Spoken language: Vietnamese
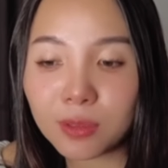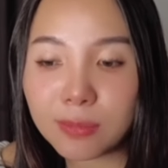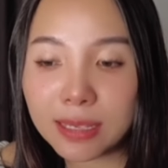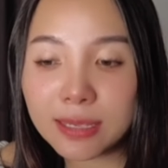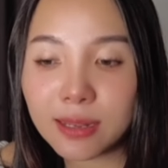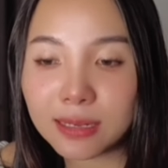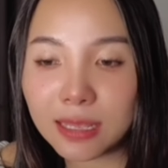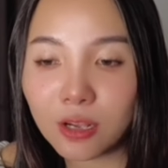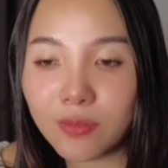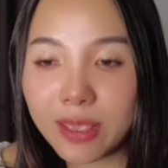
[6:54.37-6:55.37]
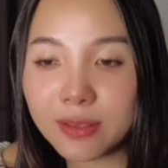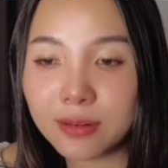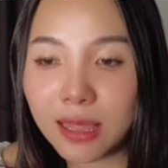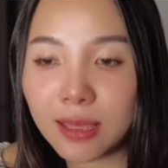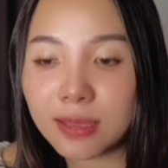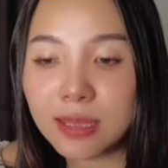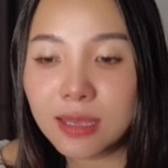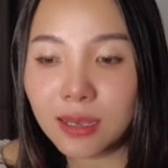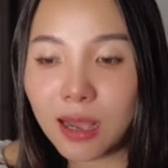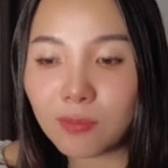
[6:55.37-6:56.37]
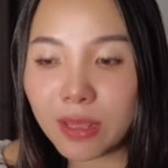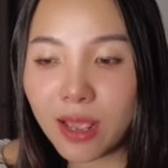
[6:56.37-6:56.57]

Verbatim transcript: Nhưng mà cái kênh này có vẻ như là ông này